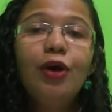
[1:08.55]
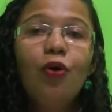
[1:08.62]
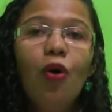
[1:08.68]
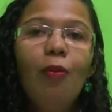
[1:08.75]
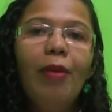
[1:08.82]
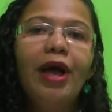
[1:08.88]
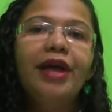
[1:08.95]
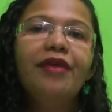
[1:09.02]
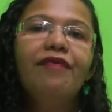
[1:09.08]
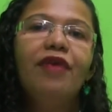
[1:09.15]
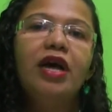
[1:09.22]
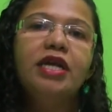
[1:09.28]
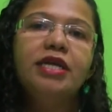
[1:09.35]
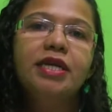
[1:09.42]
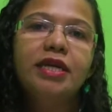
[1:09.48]
Como é que
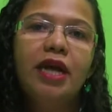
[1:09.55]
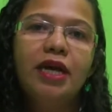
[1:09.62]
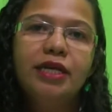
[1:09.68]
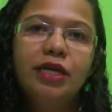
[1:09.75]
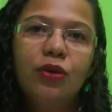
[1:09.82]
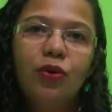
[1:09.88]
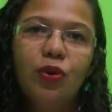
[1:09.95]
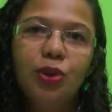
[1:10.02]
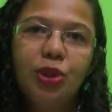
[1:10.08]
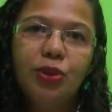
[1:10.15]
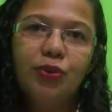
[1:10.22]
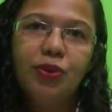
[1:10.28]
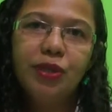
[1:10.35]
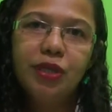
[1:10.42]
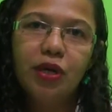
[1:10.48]
vai se dar essa
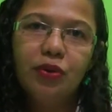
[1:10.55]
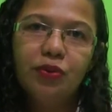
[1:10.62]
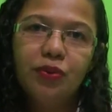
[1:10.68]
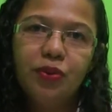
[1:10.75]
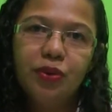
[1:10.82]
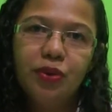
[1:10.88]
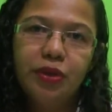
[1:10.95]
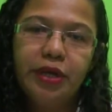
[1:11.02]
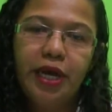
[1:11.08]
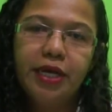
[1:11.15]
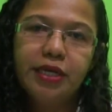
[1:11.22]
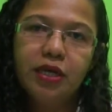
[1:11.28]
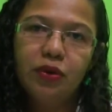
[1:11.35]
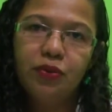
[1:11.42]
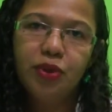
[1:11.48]
constituição
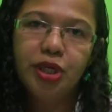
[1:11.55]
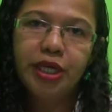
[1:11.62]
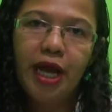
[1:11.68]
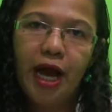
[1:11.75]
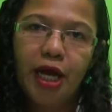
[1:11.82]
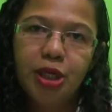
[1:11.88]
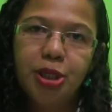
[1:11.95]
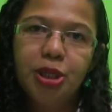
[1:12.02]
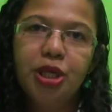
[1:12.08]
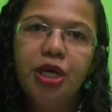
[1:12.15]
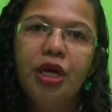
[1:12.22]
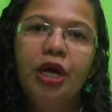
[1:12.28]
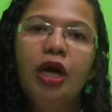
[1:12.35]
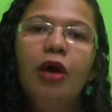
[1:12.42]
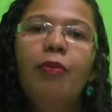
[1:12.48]
dessa unidade?
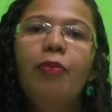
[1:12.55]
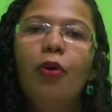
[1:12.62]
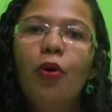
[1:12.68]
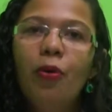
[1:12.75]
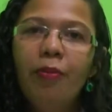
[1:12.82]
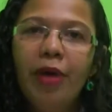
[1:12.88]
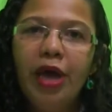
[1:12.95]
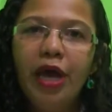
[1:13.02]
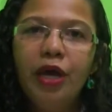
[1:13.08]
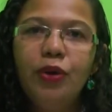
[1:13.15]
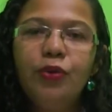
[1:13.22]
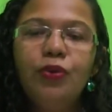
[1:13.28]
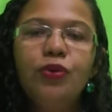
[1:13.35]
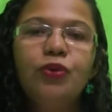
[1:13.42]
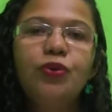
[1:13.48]
Por
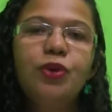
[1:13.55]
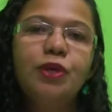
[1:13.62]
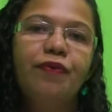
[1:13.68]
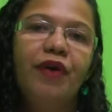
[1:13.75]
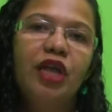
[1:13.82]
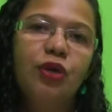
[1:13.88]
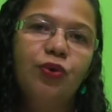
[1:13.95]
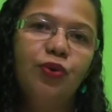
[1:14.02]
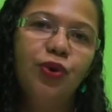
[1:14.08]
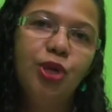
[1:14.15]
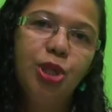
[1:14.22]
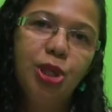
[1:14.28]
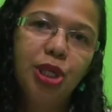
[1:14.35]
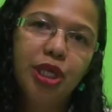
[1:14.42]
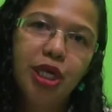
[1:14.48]
meio dos
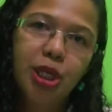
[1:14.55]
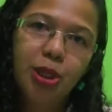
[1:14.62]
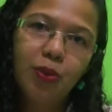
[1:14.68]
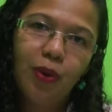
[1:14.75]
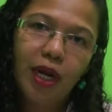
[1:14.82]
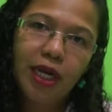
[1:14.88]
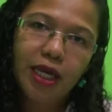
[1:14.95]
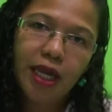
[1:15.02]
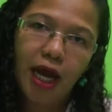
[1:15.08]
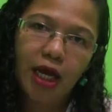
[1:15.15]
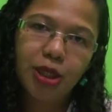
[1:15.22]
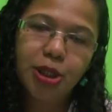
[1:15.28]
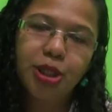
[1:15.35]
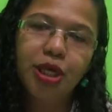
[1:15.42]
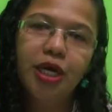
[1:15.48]
fatores de
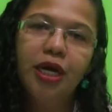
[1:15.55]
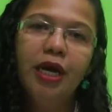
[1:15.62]
textualidade.